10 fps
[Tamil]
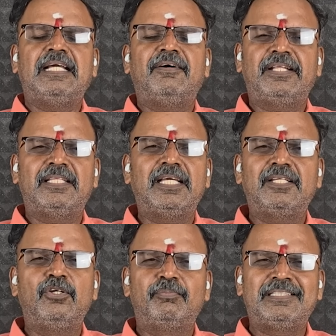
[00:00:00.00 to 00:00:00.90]
அவரை இதை
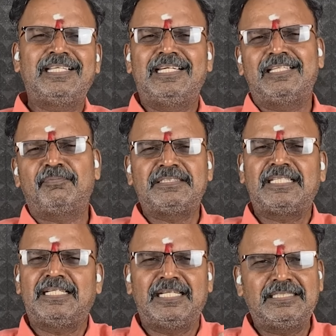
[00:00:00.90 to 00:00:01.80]
இழிவுபடுத்தி என்னதை
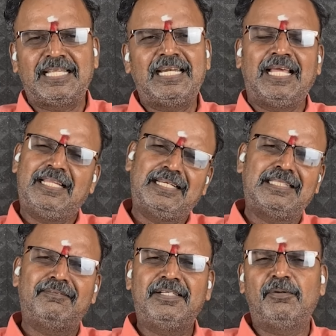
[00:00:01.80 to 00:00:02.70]
பேசினார்னு எனக்கு தெரியல நான்
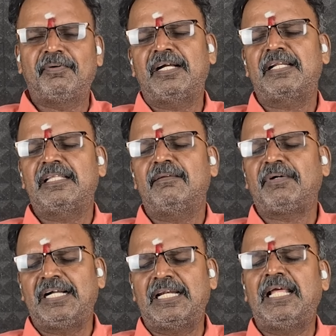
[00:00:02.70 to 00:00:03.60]
அந்த வீடியோ பார்க்குறது இல்லை
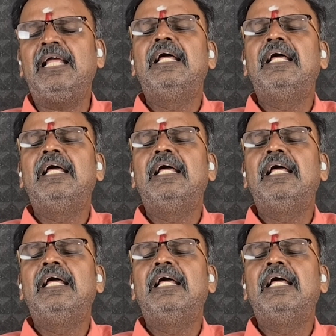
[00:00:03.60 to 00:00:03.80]
பார்க்கல